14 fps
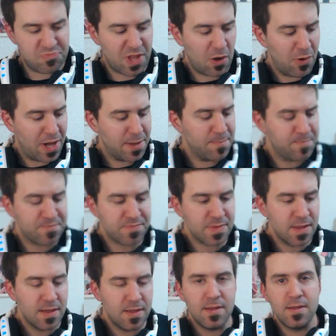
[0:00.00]
Está guay.
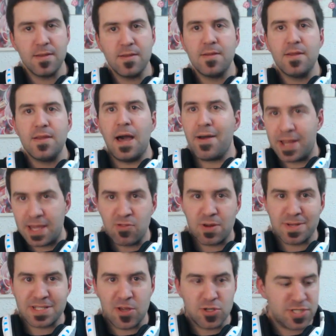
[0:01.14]
A ver quién
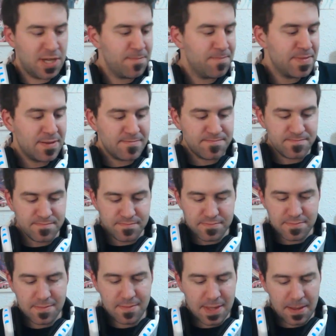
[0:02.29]
duerme esta noche.
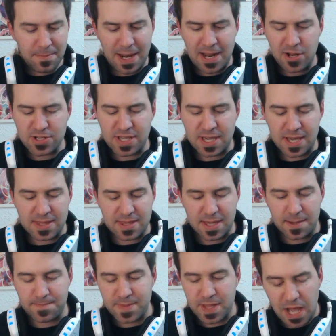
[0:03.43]
Vale, lo
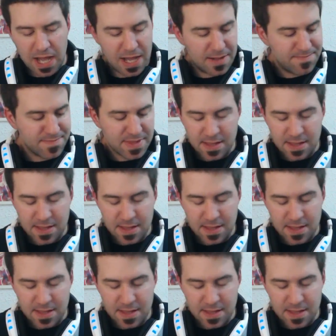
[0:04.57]
siguiente. ¡Ah!